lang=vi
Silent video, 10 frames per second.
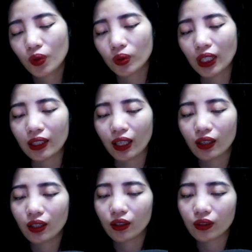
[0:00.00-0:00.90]
Cô ta
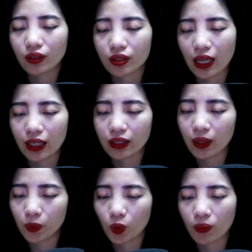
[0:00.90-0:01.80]
nén tiếng thở dài
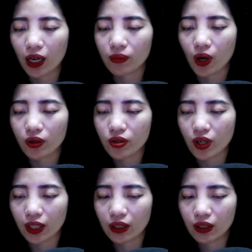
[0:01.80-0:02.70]
tiếp tục băng bó cho
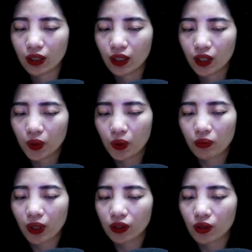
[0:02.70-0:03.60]
anh. Khuôn
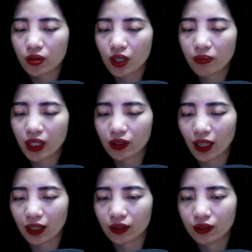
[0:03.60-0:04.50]
mặt tỏ ra bình
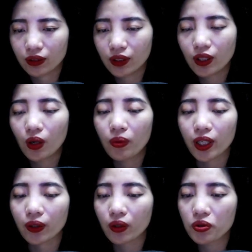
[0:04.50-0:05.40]
thản như không
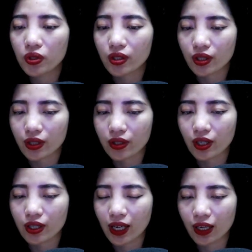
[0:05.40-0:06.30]
hề có chuyện gì
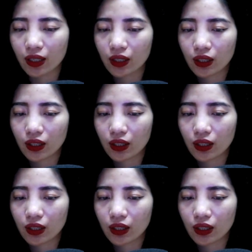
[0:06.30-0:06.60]
xảy ra.